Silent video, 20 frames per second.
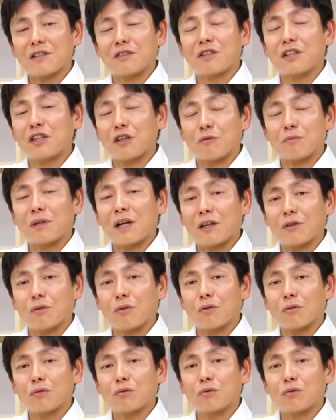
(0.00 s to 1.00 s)
ず出てる
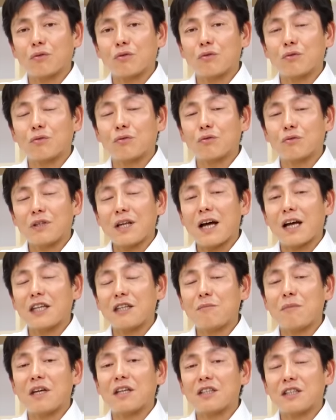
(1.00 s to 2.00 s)
ブランドというふうな
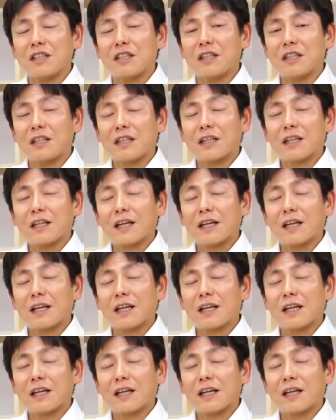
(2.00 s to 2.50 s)
イメージ